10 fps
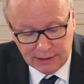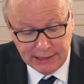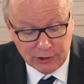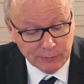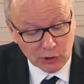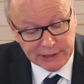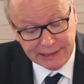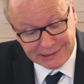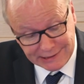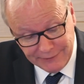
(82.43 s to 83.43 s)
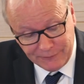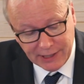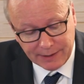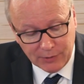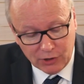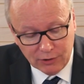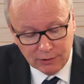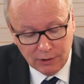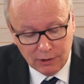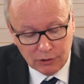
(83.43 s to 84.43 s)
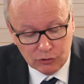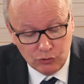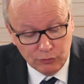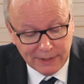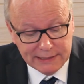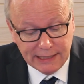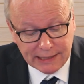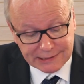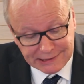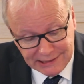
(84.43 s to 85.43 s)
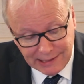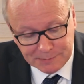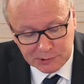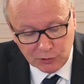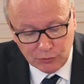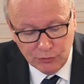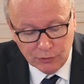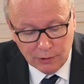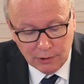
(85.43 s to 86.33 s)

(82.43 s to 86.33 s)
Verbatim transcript: qui commandait si fièrement, d'une manière si absolue,